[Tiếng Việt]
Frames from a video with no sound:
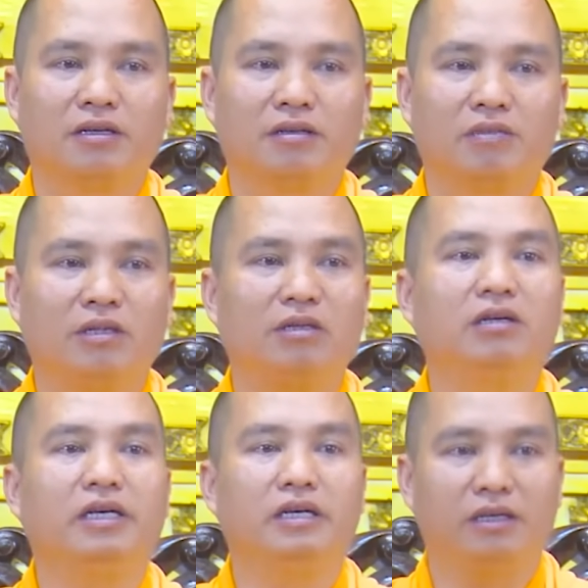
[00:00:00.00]
bị tự
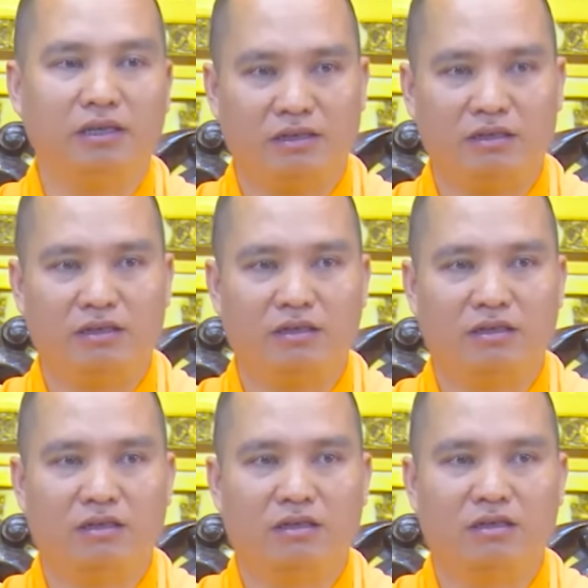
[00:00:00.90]
kỷ.
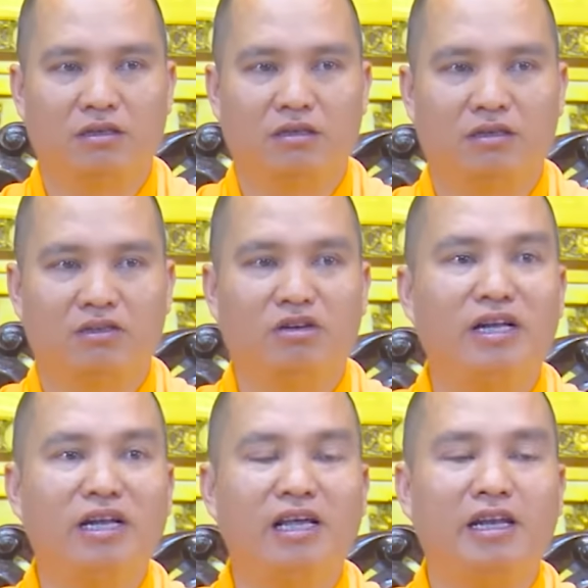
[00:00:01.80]
Cho
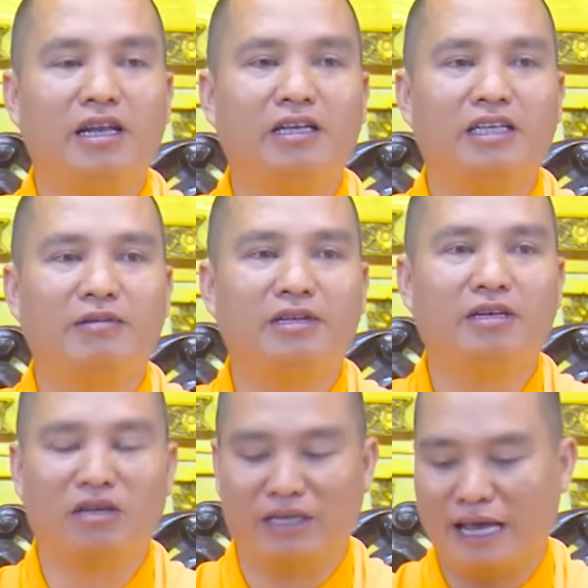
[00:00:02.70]
nên lên đây xem gì,
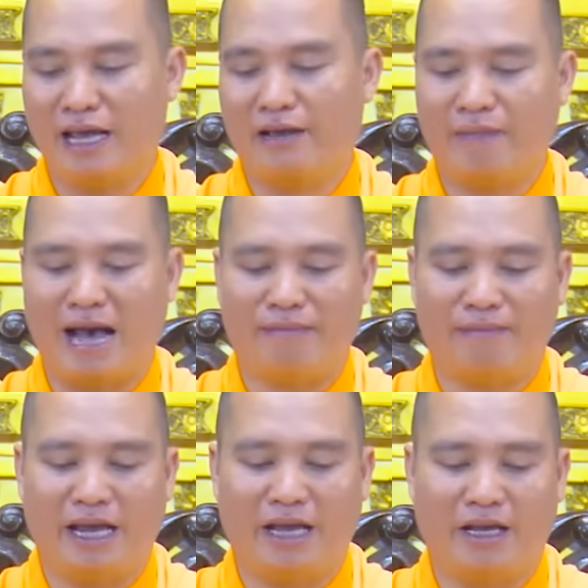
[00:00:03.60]
con nghe bạn
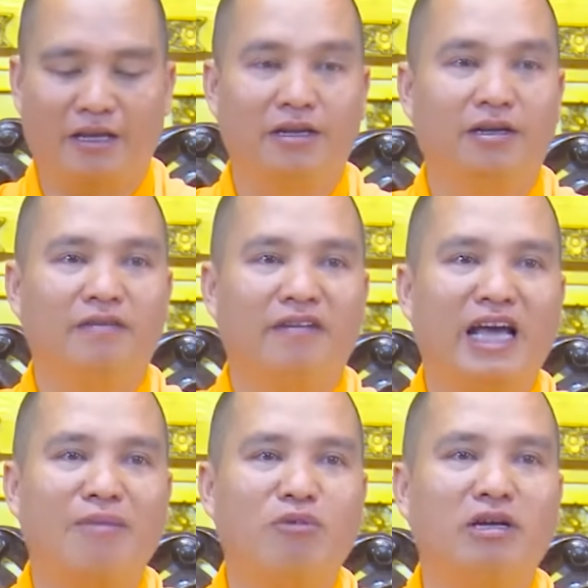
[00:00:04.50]
bè và
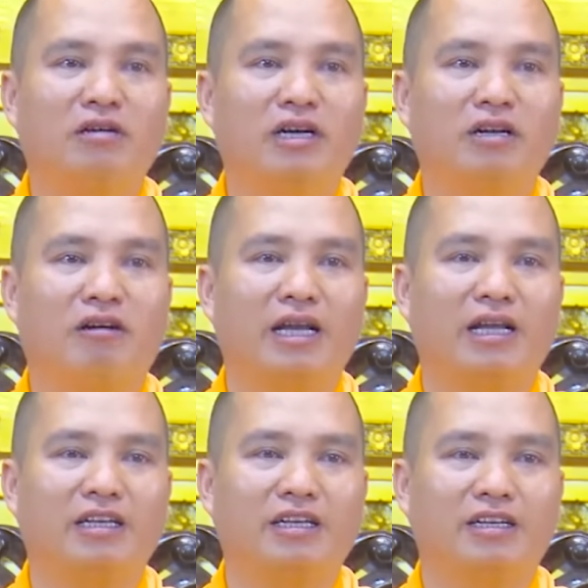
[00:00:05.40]
nghe mọi người nói
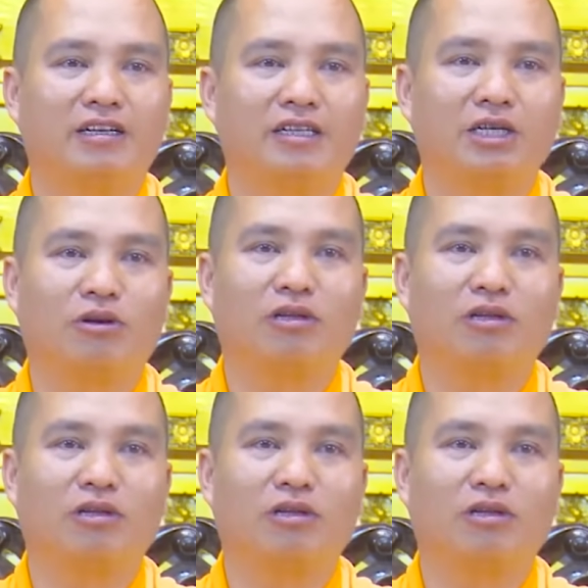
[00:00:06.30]
là gì, chỉ có